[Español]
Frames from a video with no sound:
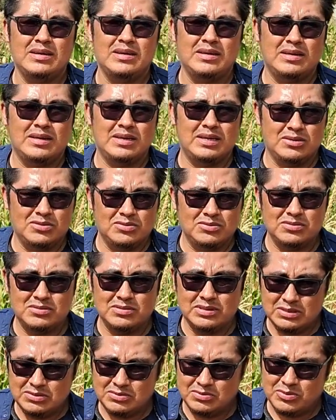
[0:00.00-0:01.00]
en
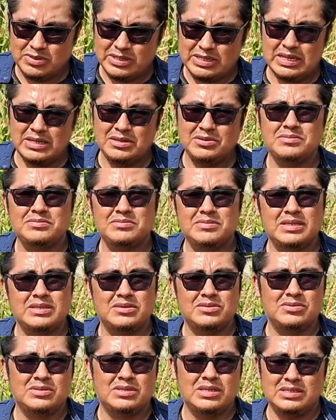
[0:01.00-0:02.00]
un, buen año,
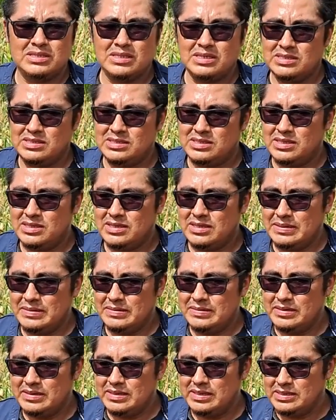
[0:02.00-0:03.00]
entonces este,
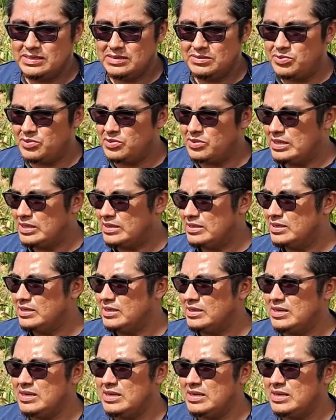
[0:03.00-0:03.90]
es importante